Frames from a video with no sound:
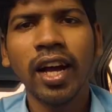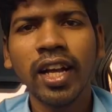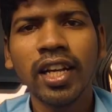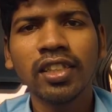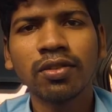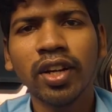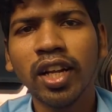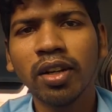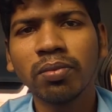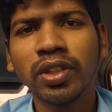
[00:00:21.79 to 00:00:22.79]
ஹாய் காய்ஸ்
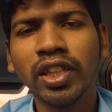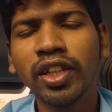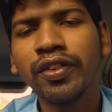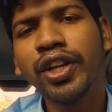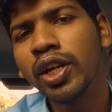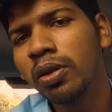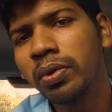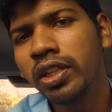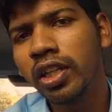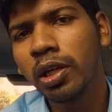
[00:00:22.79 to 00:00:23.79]
வணக்கம் இந்த வீடியோ எதை
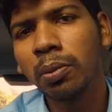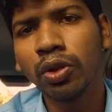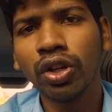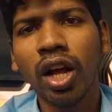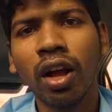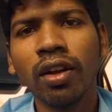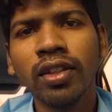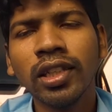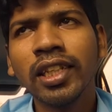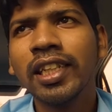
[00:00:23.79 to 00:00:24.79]
பற்றி இருக்க போதுன்னா
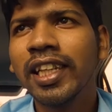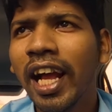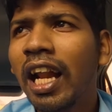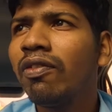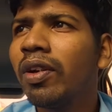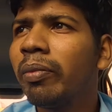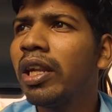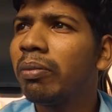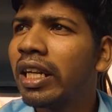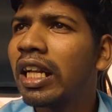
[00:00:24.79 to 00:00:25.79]
இந்த ஆல்ஃபா
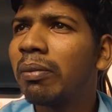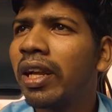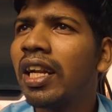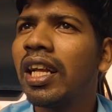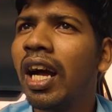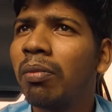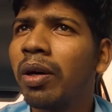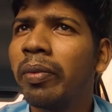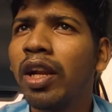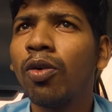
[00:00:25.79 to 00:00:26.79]
மேல் பீட்டா மேல்
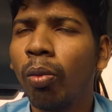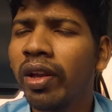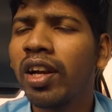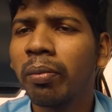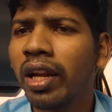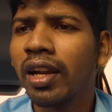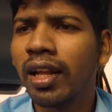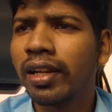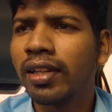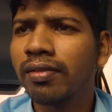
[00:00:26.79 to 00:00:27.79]
காமா மேல் ஒமேகா
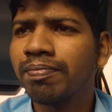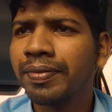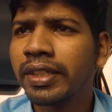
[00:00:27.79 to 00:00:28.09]
மேல்லாம் இருக்குது